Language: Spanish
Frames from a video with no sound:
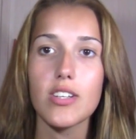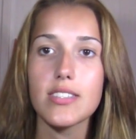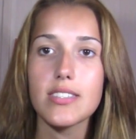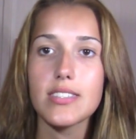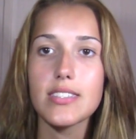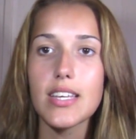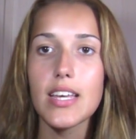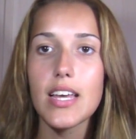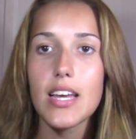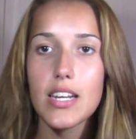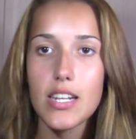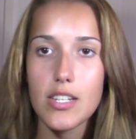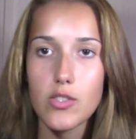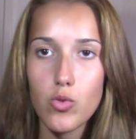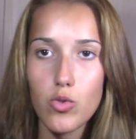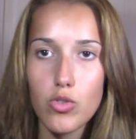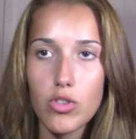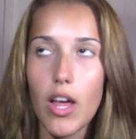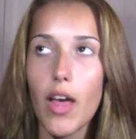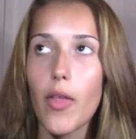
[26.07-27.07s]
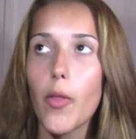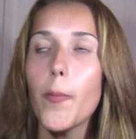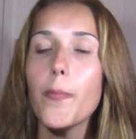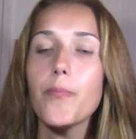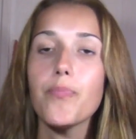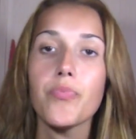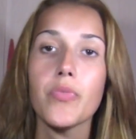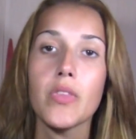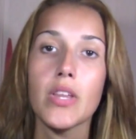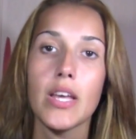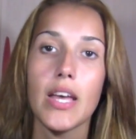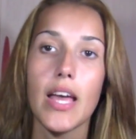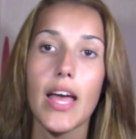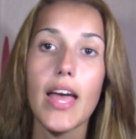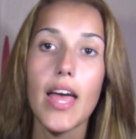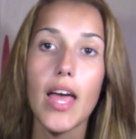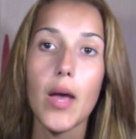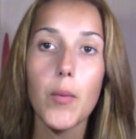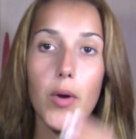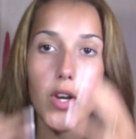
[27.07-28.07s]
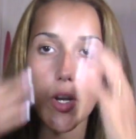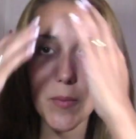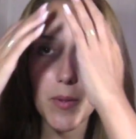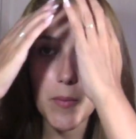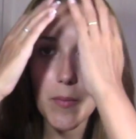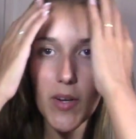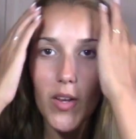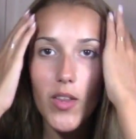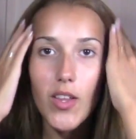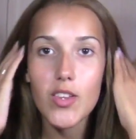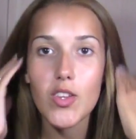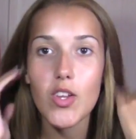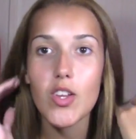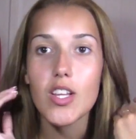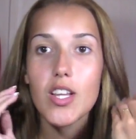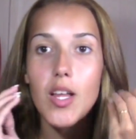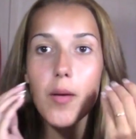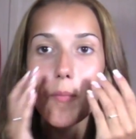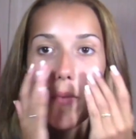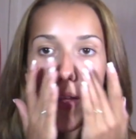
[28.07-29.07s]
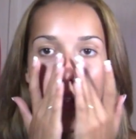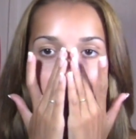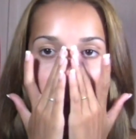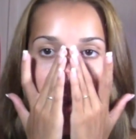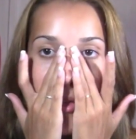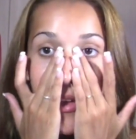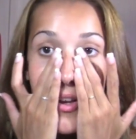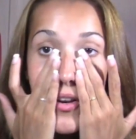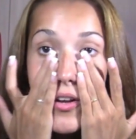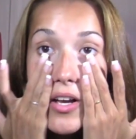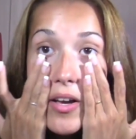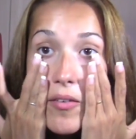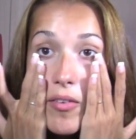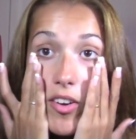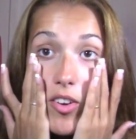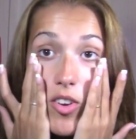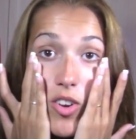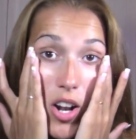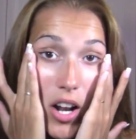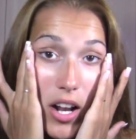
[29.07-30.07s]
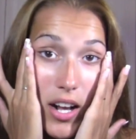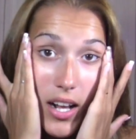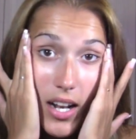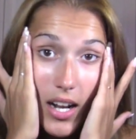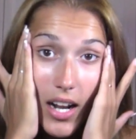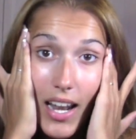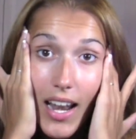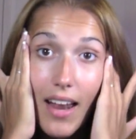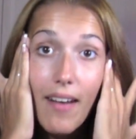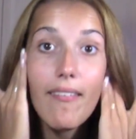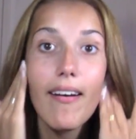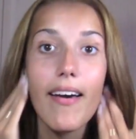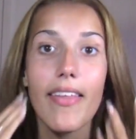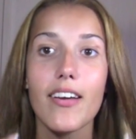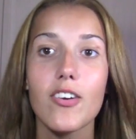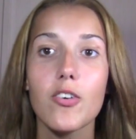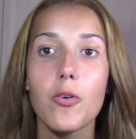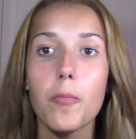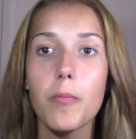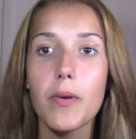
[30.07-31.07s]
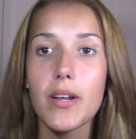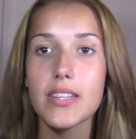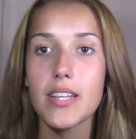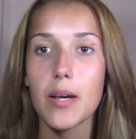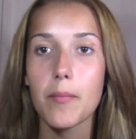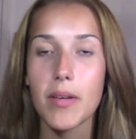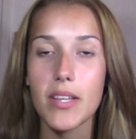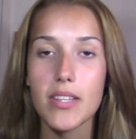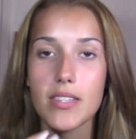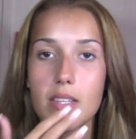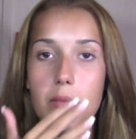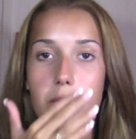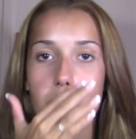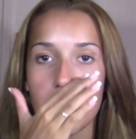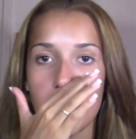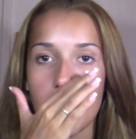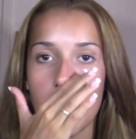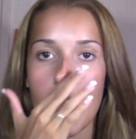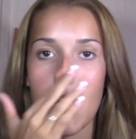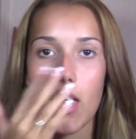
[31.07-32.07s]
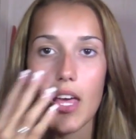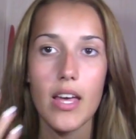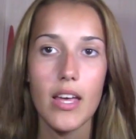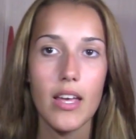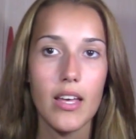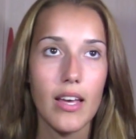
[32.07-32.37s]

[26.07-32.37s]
en sí el resultado eh, bueno, primero de todo también deciros que vengo con la cara lavada completamente porque